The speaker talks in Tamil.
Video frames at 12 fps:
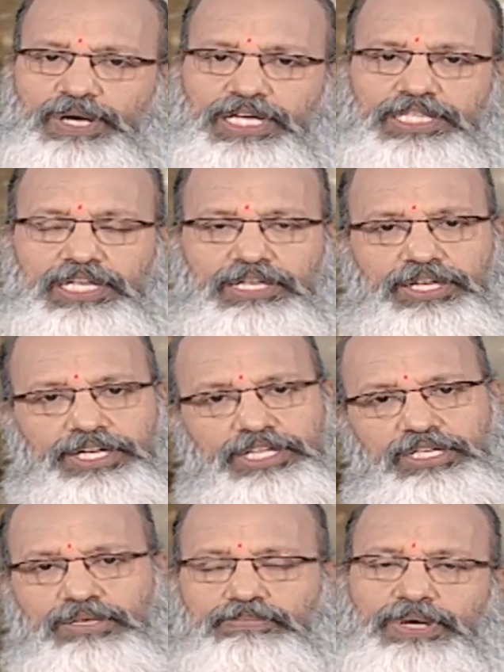பக்கத்தில்
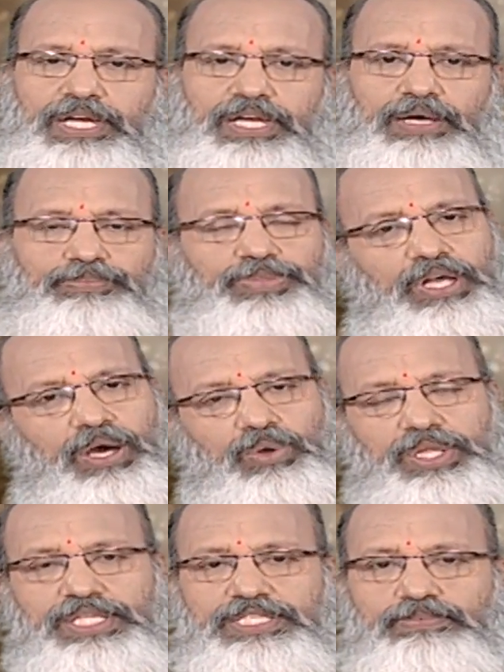நின்றுட்டு பண்ணலாம்
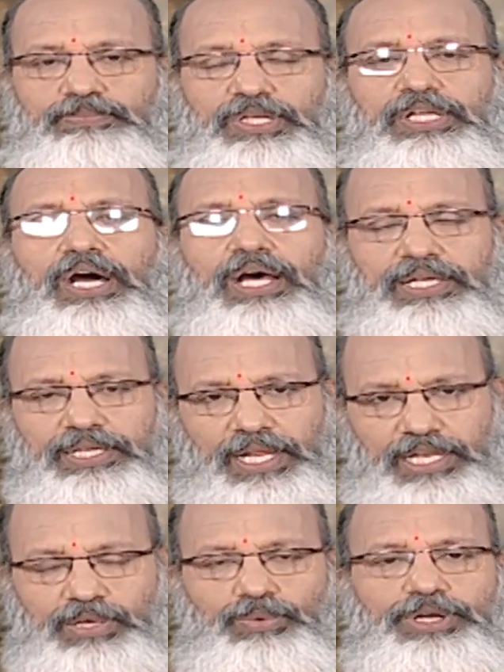அவ்வளோதான் சிம்பிள் அதில்
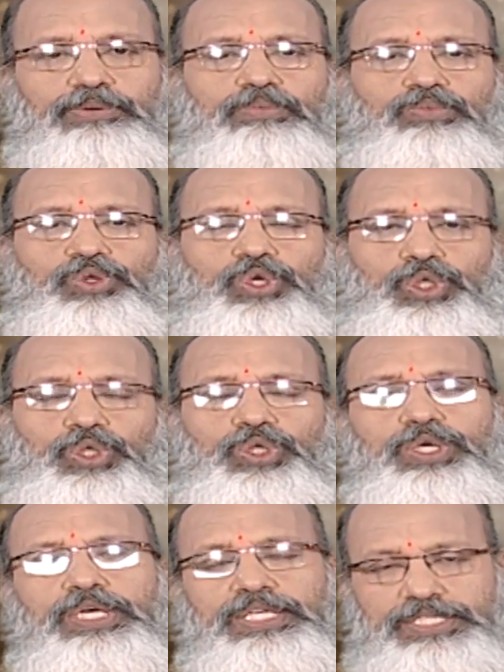நல்ல உடம்பு முறுக்கணும்
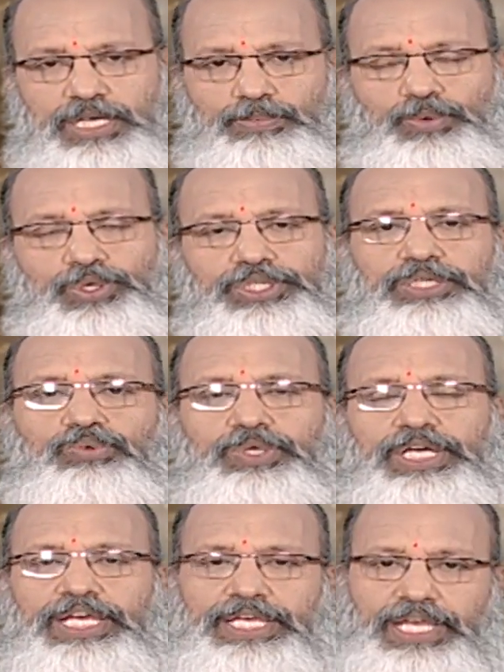சப்போர்ட்டுக்கு
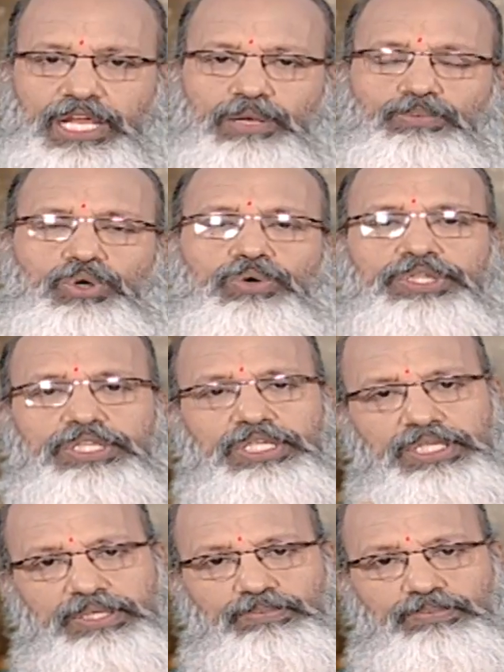உங்கள் எல்போ வந்து